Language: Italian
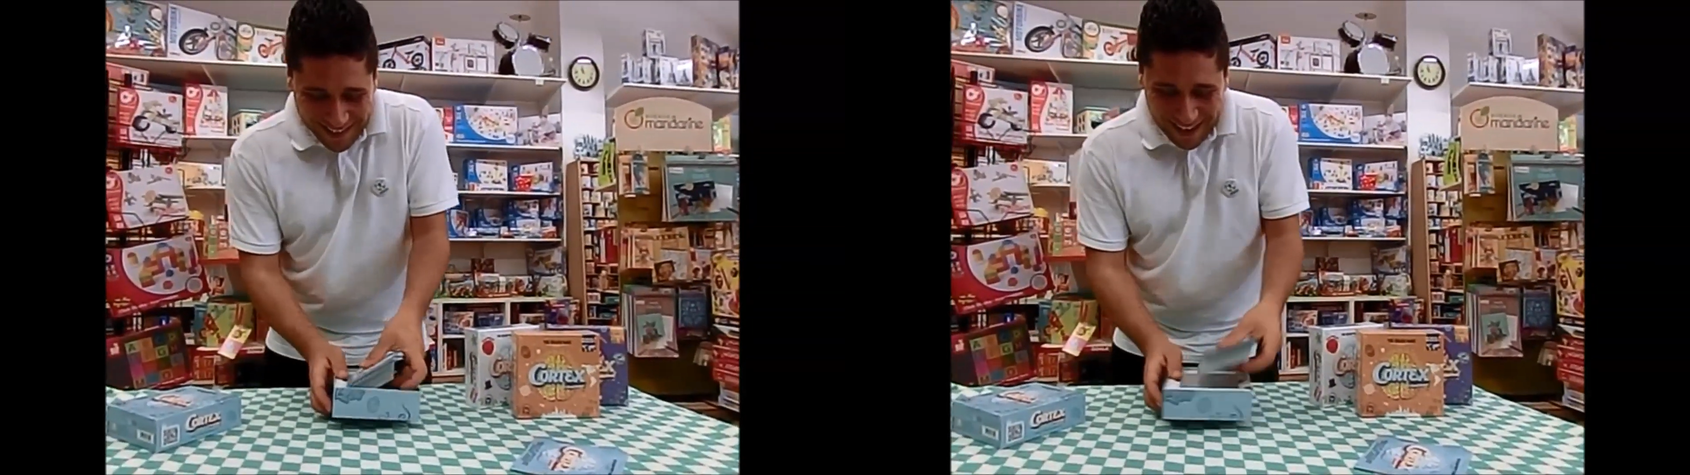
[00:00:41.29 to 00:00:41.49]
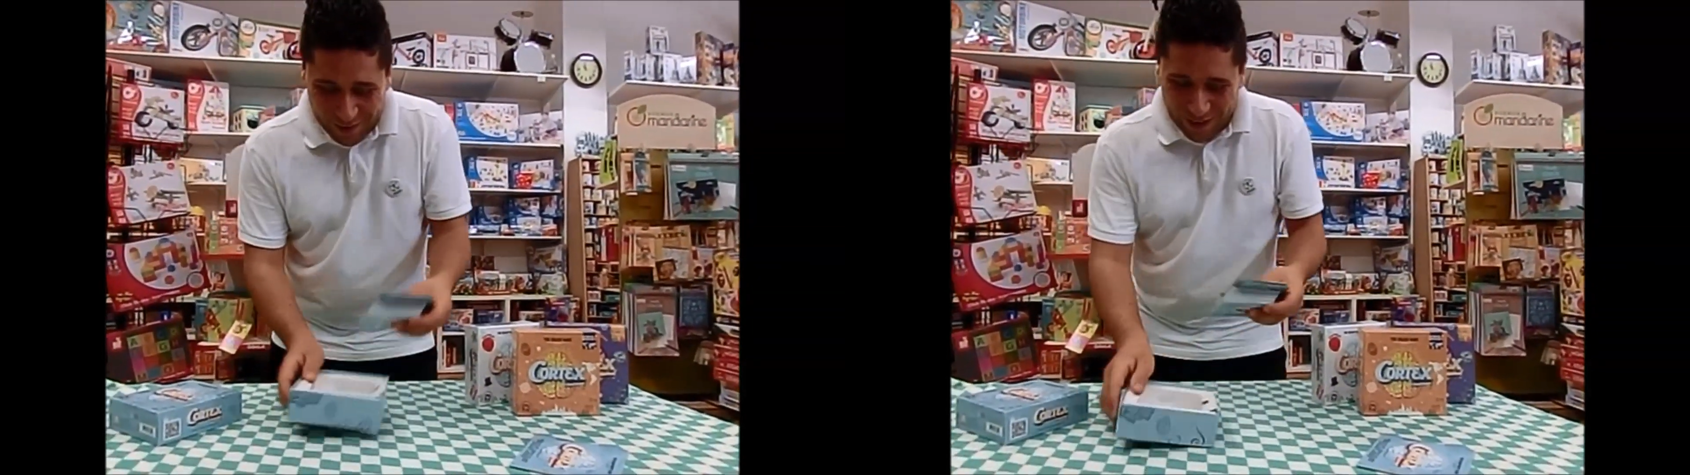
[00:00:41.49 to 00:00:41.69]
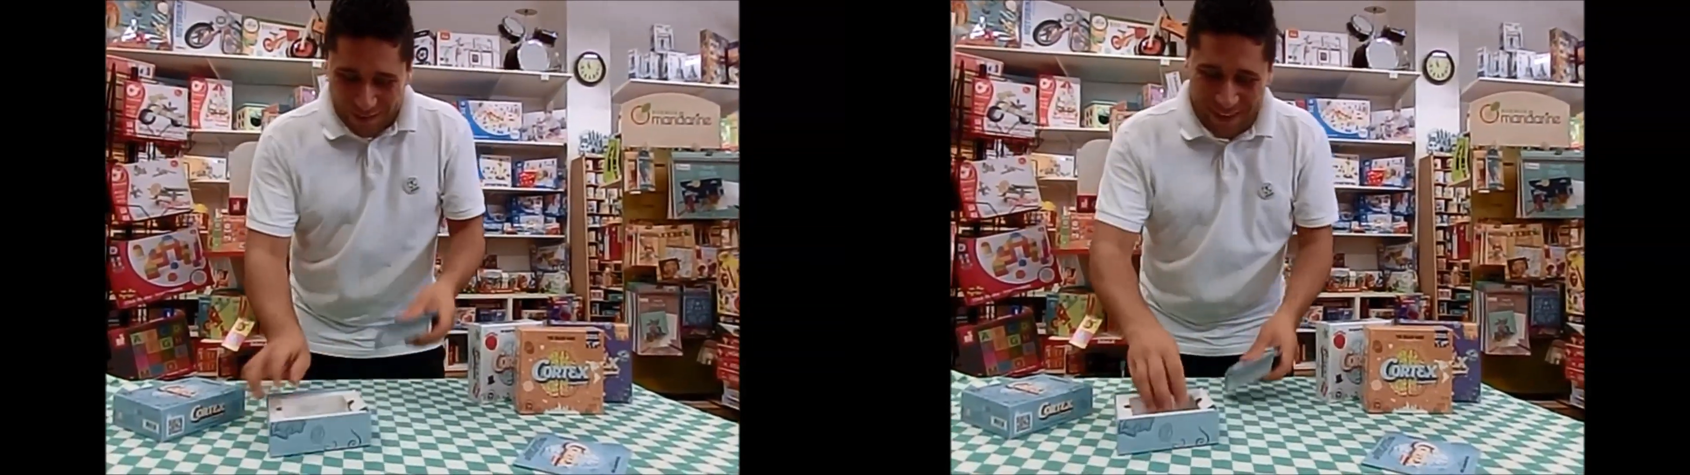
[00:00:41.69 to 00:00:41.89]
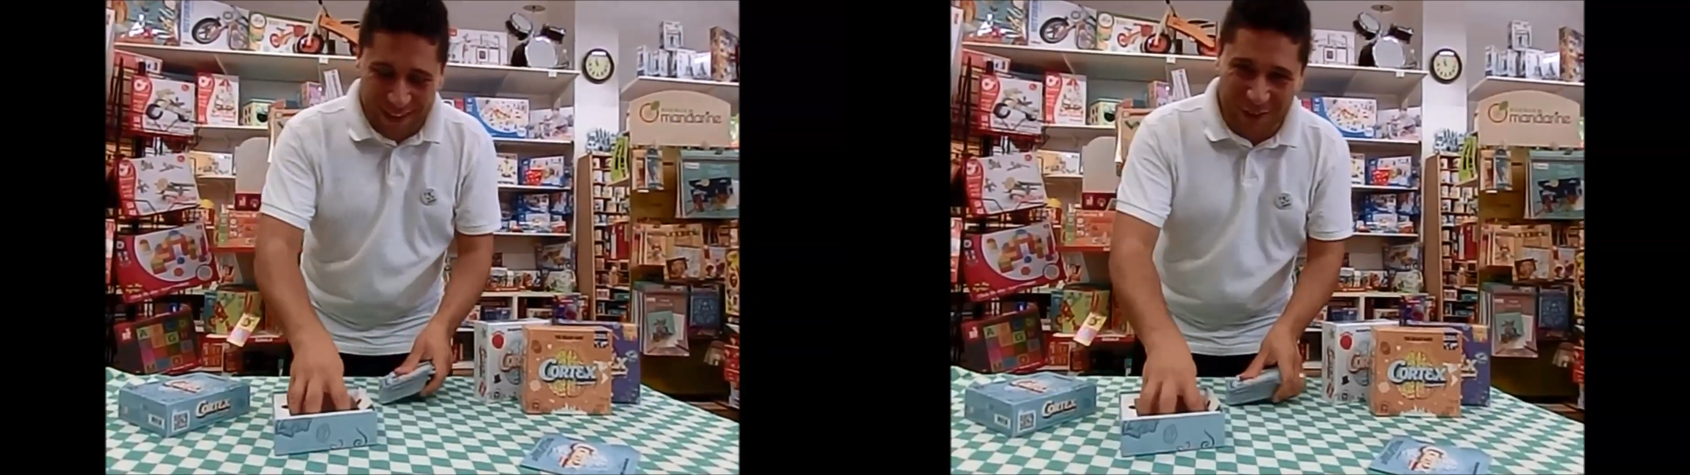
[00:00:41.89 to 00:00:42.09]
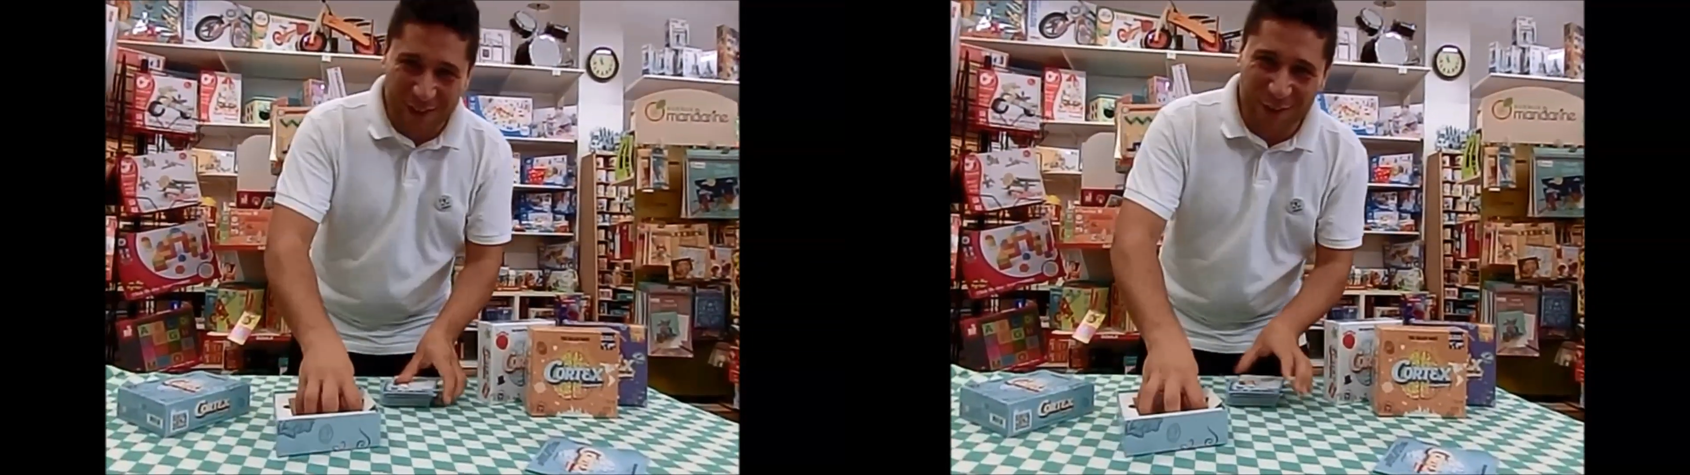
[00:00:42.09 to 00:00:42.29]
Allora,
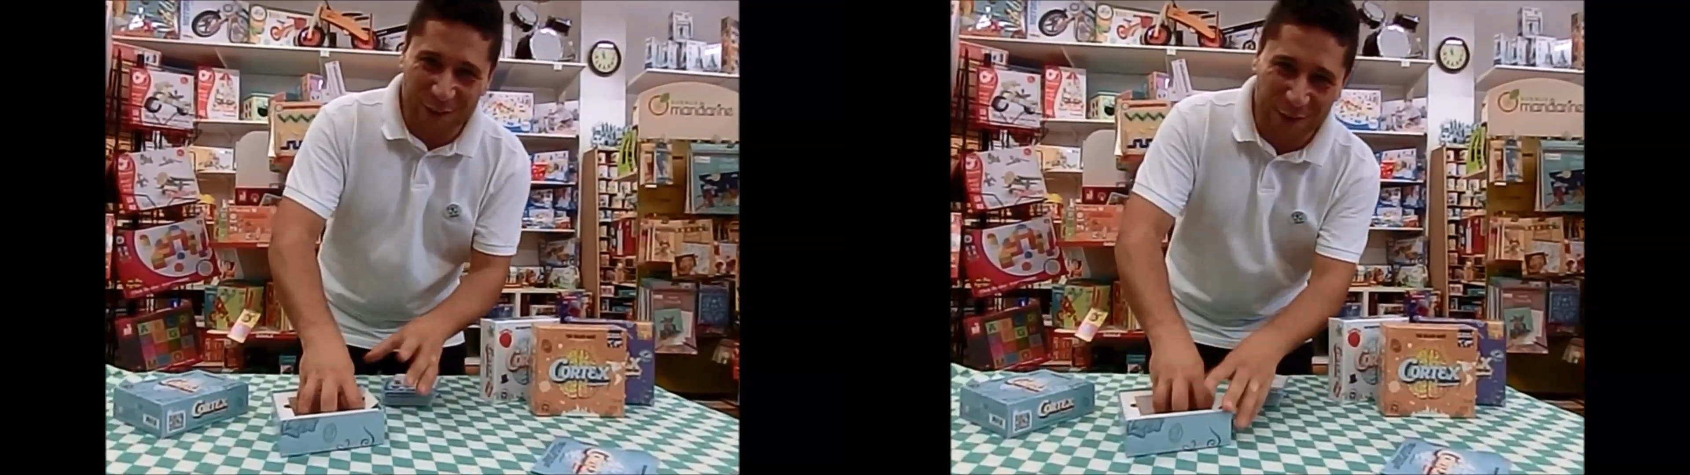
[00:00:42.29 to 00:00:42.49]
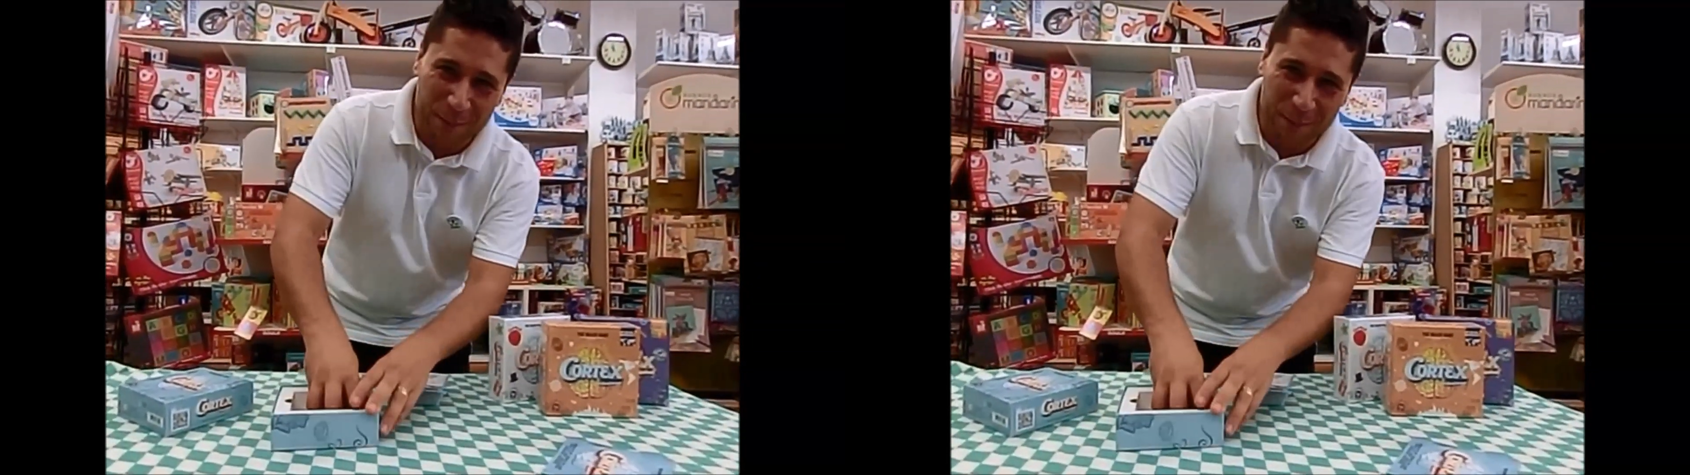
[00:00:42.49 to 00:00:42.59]
vince il gioco